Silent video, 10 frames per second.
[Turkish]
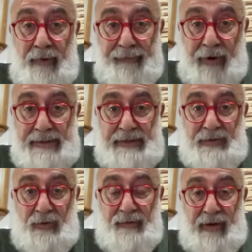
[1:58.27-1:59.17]
Fransız
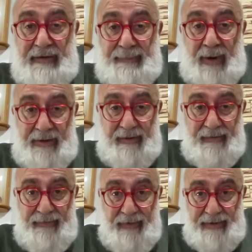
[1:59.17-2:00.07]
Sosyalist
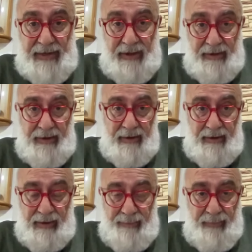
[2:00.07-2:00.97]
Partisi
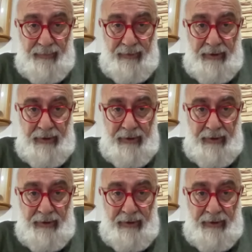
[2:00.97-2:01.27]
vesaire hep